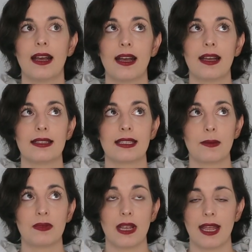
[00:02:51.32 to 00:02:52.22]
äh, es
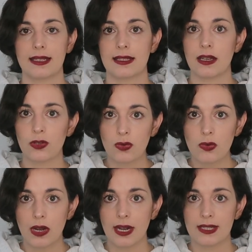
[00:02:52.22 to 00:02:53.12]
gibt Hess
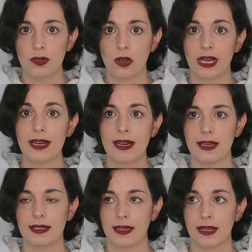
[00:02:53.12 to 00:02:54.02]
Natur, also auch
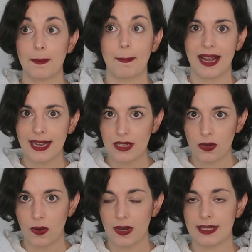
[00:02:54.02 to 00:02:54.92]
Kinderartikel, My
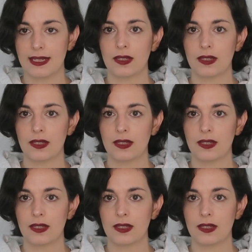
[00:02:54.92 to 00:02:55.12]
Toys.